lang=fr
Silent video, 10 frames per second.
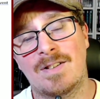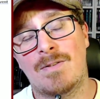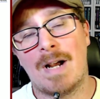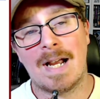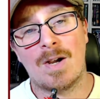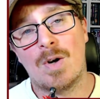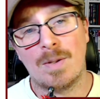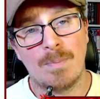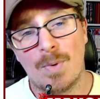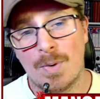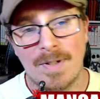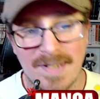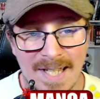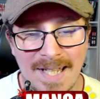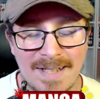Dragon
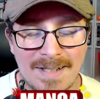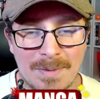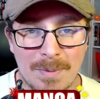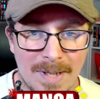Ball Z.